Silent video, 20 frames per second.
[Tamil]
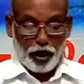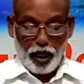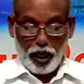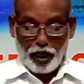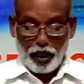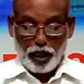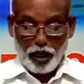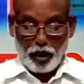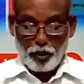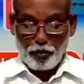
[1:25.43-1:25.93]

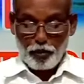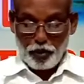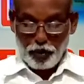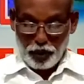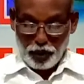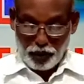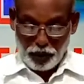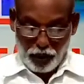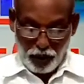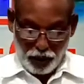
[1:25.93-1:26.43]
தியானிக்க
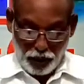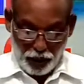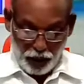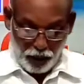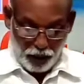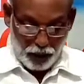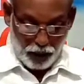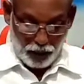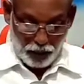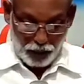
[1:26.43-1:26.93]
போகிறதான
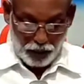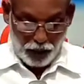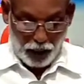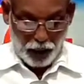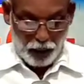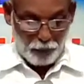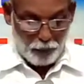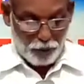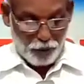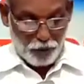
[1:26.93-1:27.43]

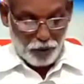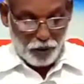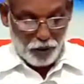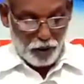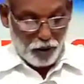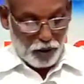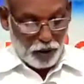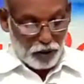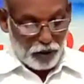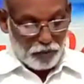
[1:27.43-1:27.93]
தலைப்பு
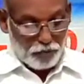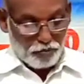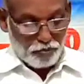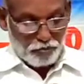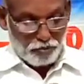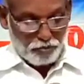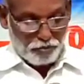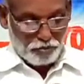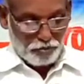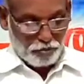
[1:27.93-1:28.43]

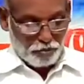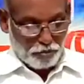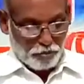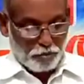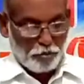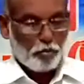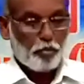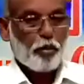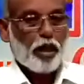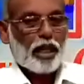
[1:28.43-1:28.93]

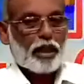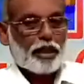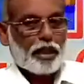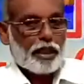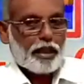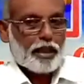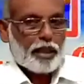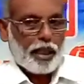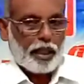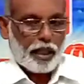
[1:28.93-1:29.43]

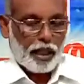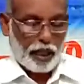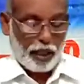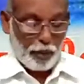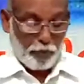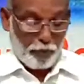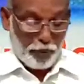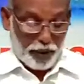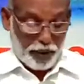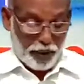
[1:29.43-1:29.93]
மெல்கி
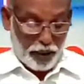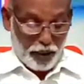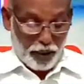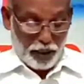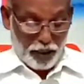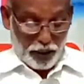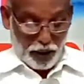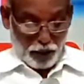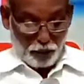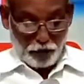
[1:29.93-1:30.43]
சேதைக்கை பற்றி
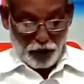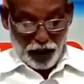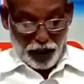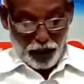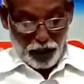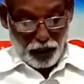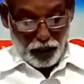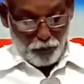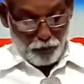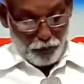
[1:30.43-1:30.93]
நாம்
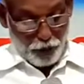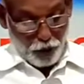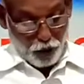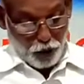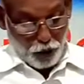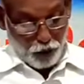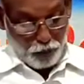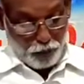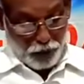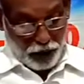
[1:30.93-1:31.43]
தியானிக்கப்
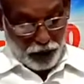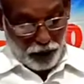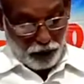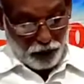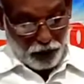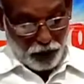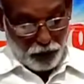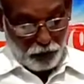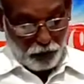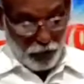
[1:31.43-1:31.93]
போகிறோம்
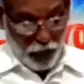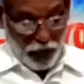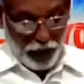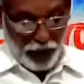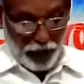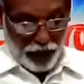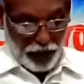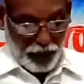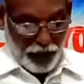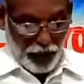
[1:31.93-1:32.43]
அதாவது
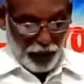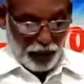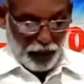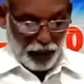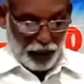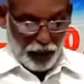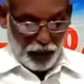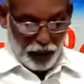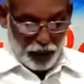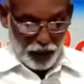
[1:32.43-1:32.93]
மெல்கி
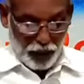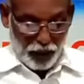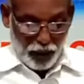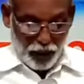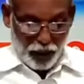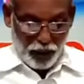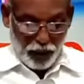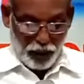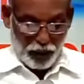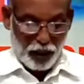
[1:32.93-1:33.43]
சேதைக்கு
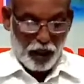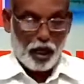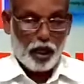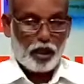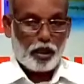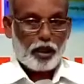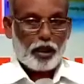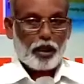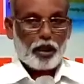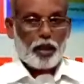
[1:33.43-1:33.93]

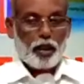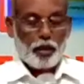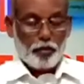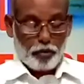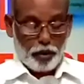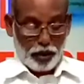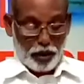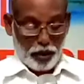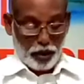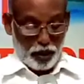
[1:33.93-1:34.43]
யார்
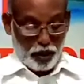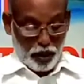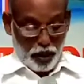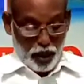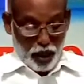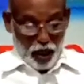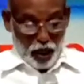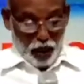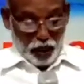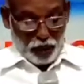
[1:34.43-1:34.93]
என்பது
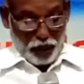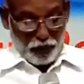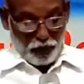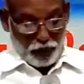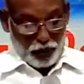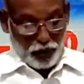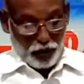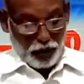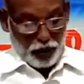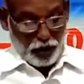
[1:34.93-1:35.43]

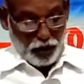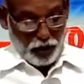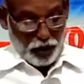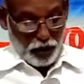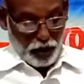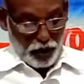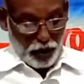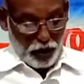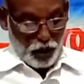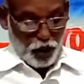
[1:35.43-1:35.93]
அதாவது
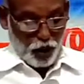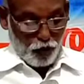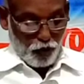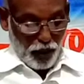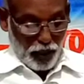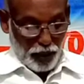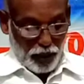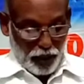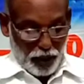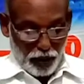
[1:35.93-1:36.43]

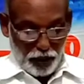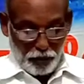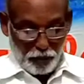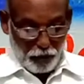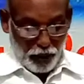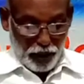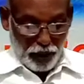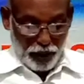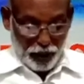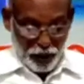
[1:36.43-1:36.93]
இயேசுவாகிய
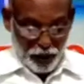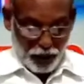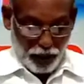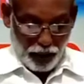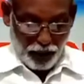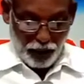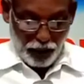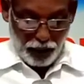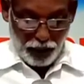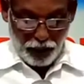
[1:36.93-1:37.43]
மெல்கி
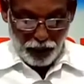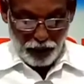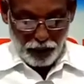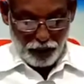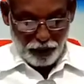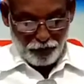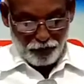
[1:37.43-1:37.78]
சேதைக்கு